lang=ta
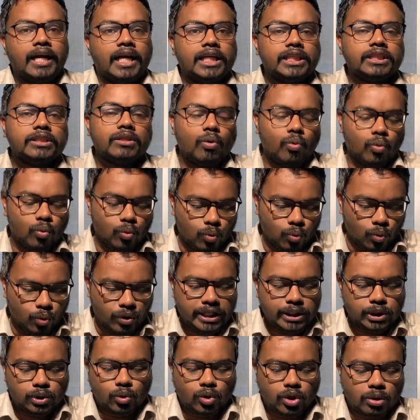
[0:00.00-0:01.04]
இந்த உரை
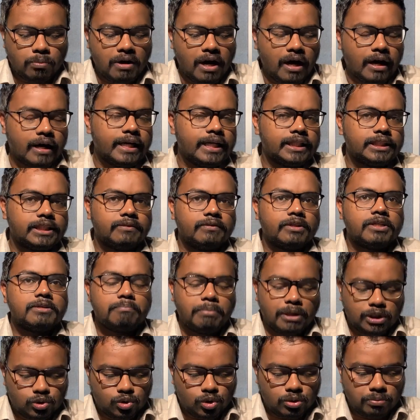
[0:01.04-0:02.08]
தொடர்பாக எதிர்வரும்
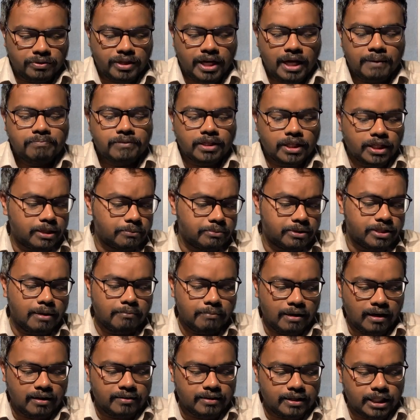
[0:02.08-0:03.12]
பத்தொன்பதாம் இருபதாம்
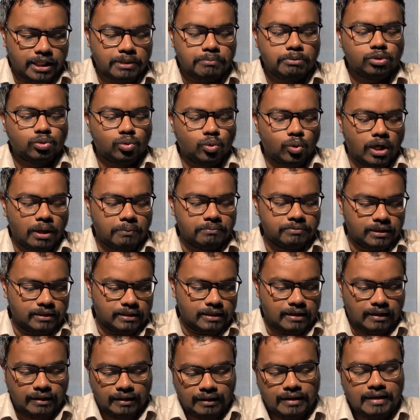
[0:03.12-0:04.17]
அல்லது இருபத்தோராம்
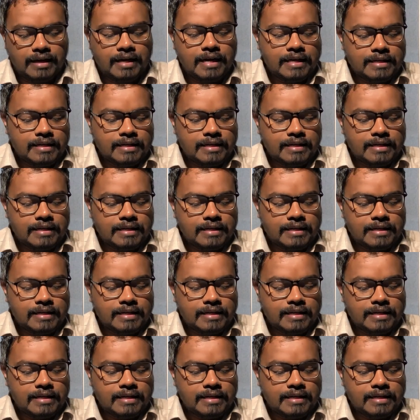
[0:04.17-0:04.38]
தேதிகளில்